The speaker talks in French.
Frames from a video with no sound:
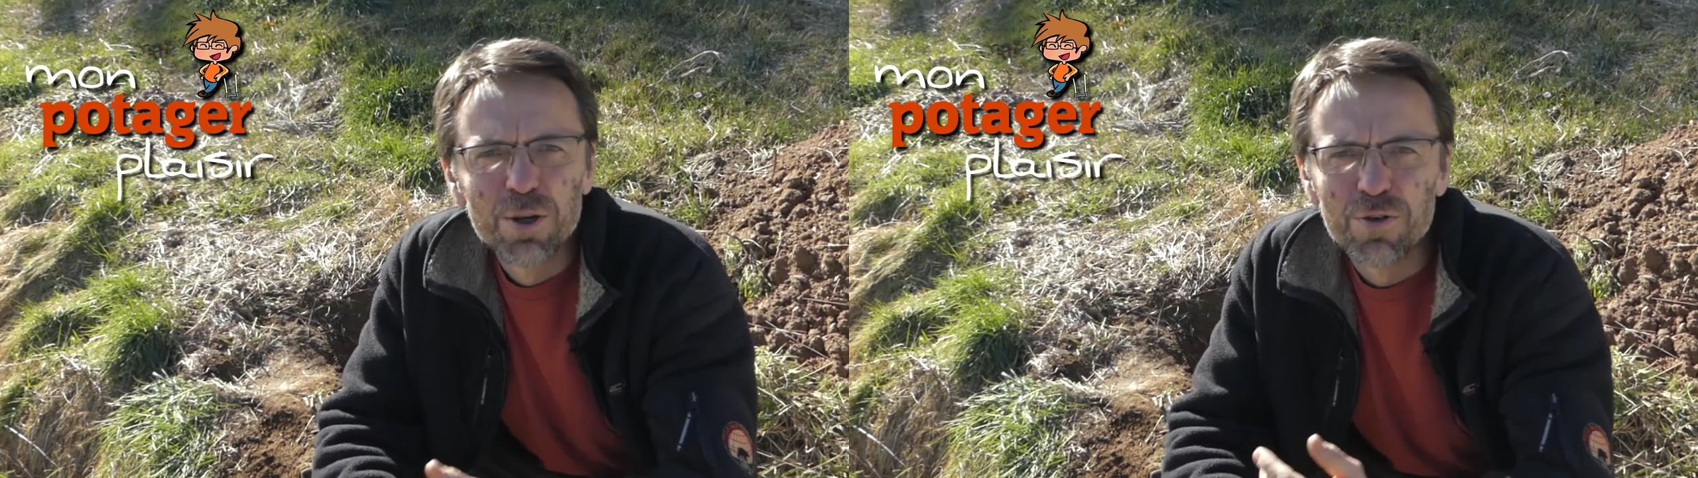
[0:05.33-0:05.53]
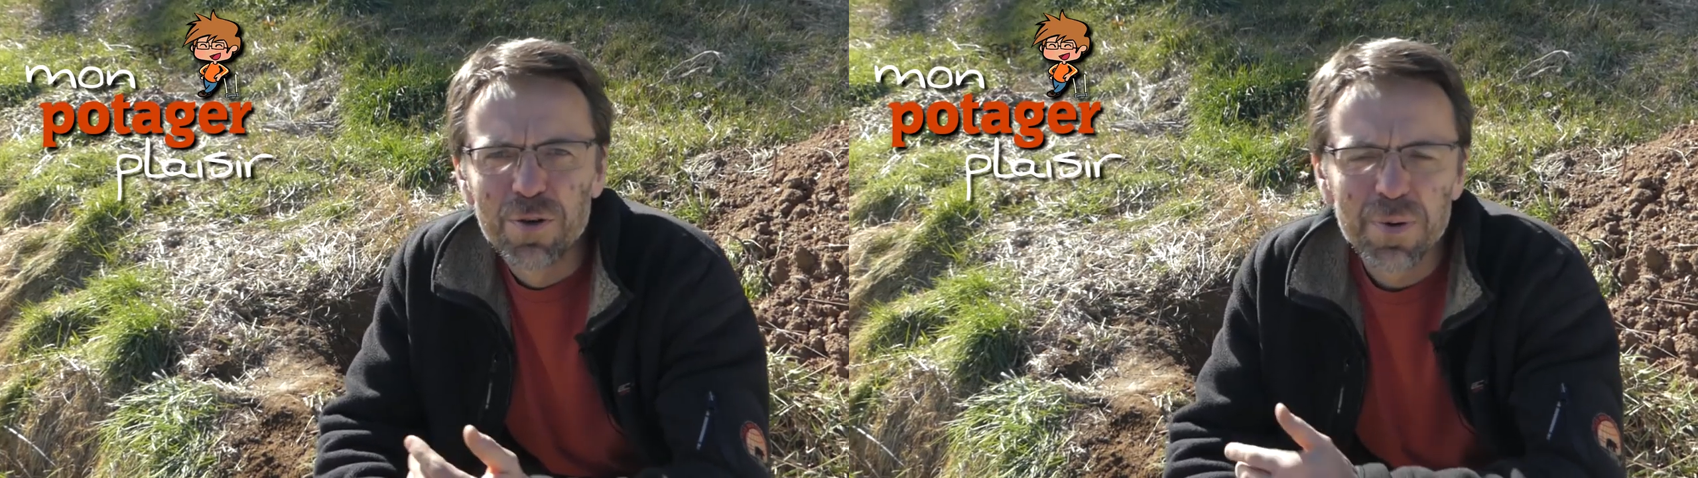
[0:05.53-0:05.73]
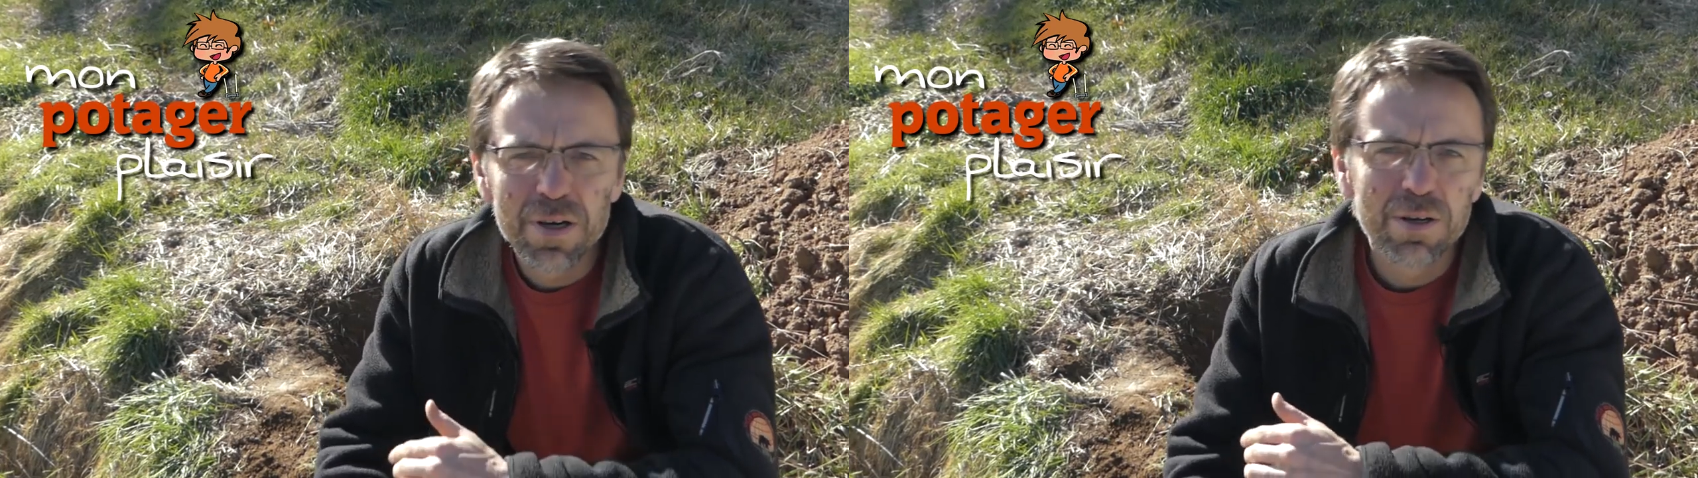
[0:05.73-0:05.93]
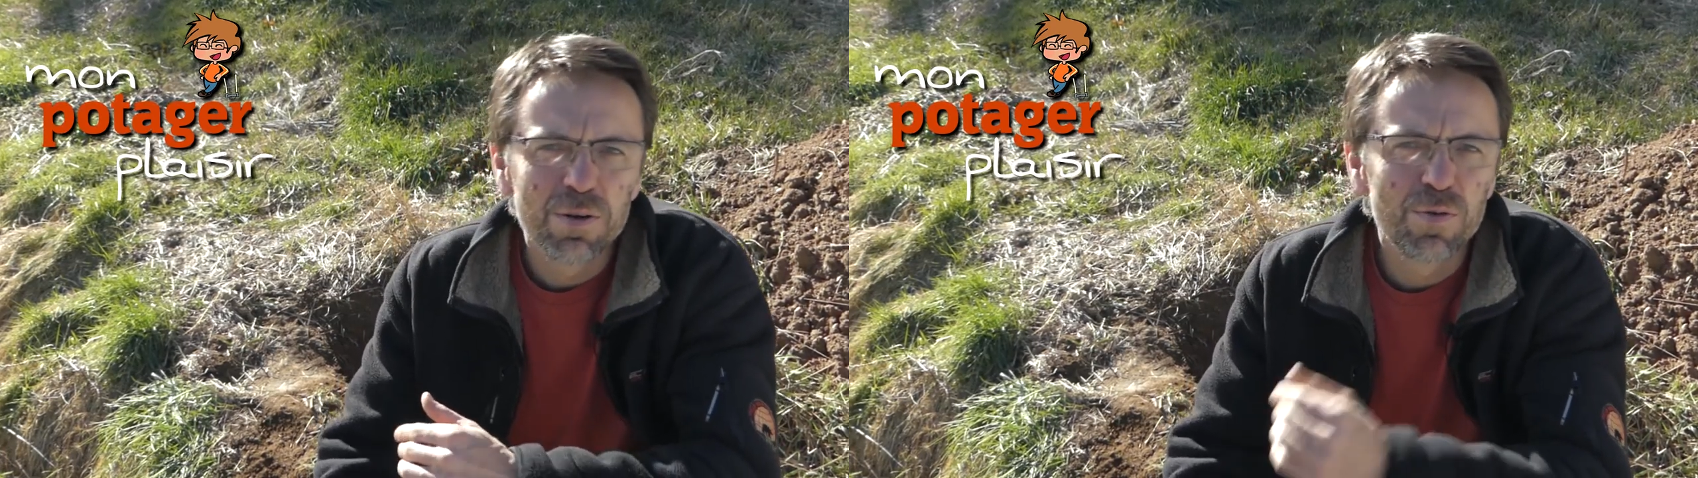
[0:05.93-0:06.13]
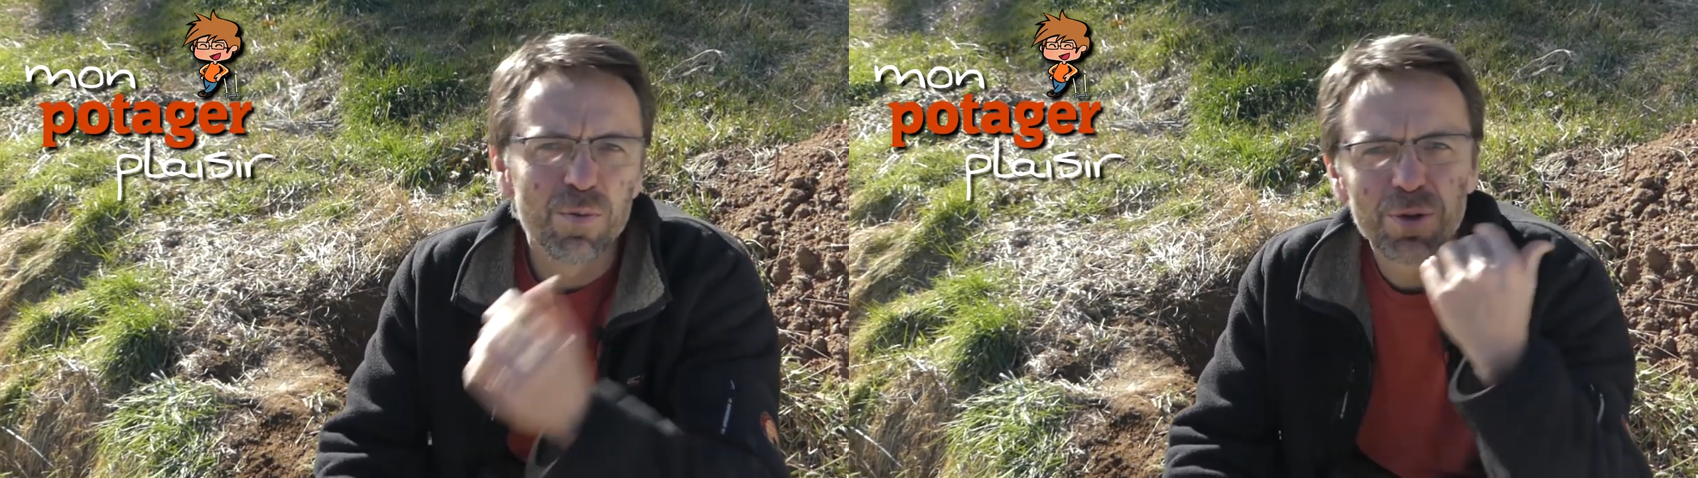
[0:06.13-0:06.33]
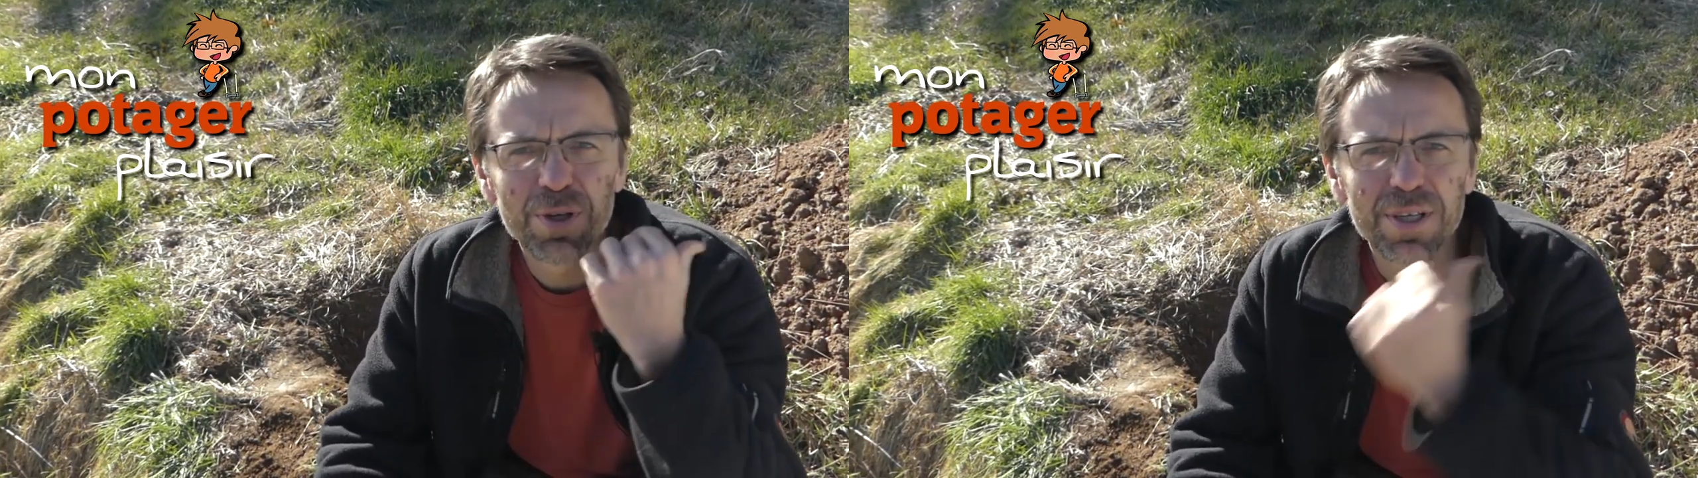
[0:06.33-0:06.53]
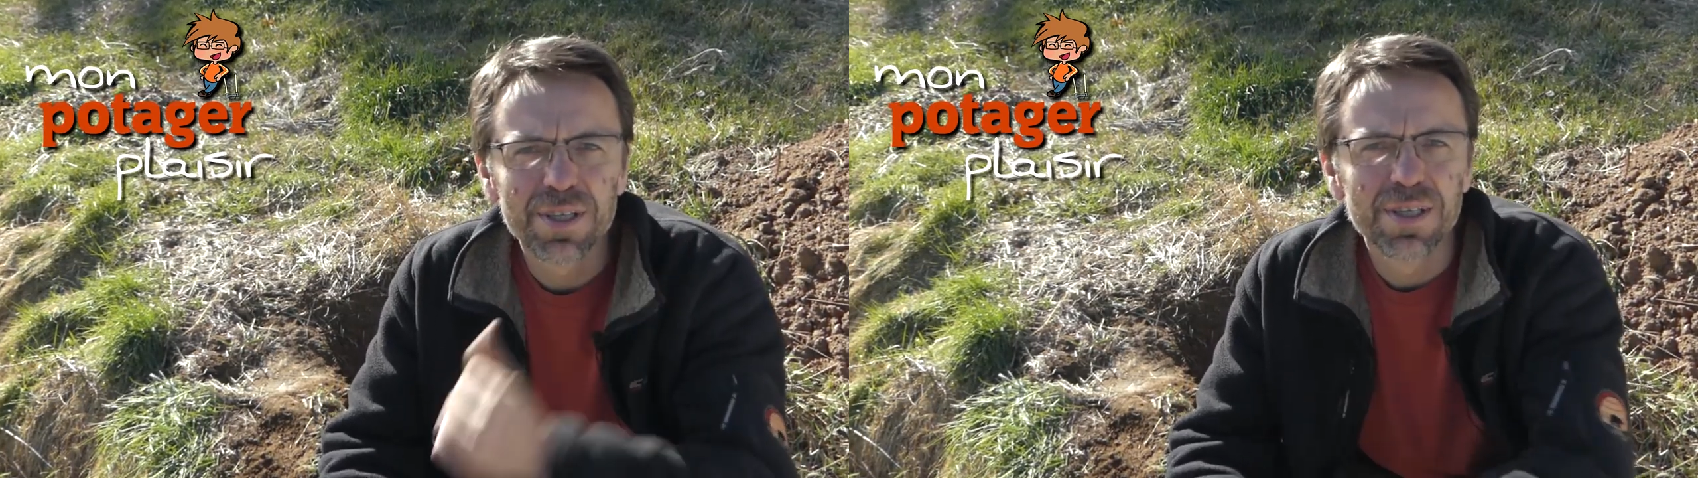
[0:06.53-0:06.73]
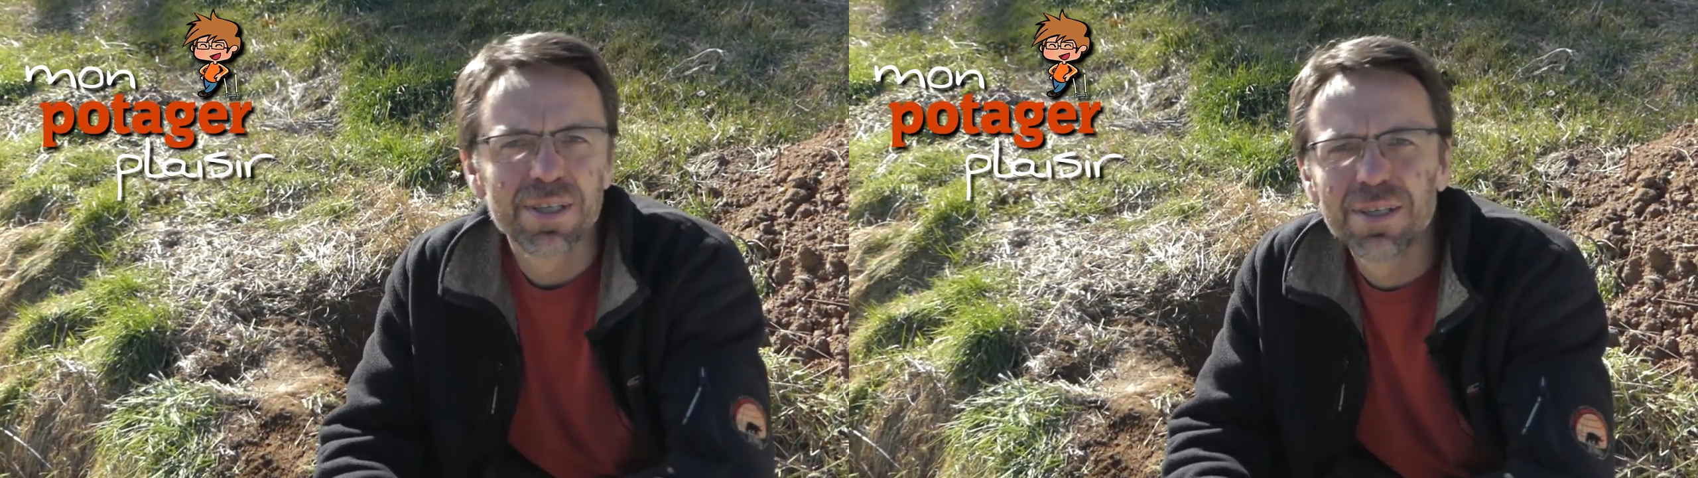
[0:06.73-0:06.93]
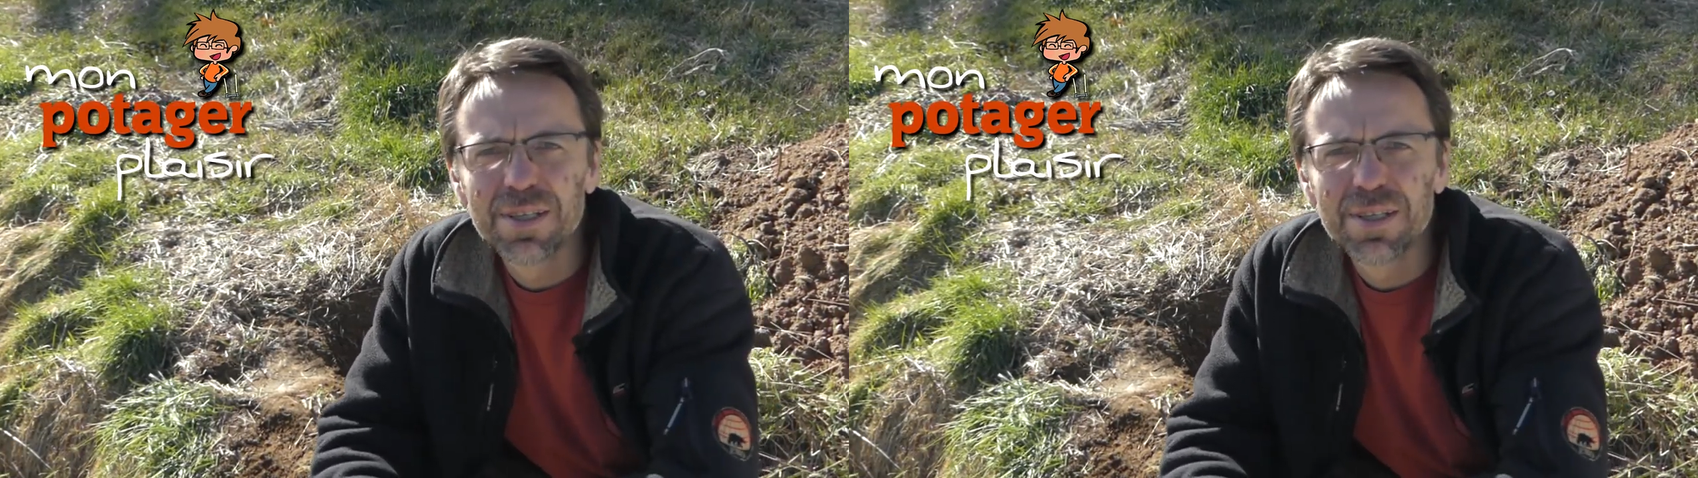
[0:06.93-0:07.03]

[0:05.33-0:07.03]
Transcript: je ne vais pas vous montrer des,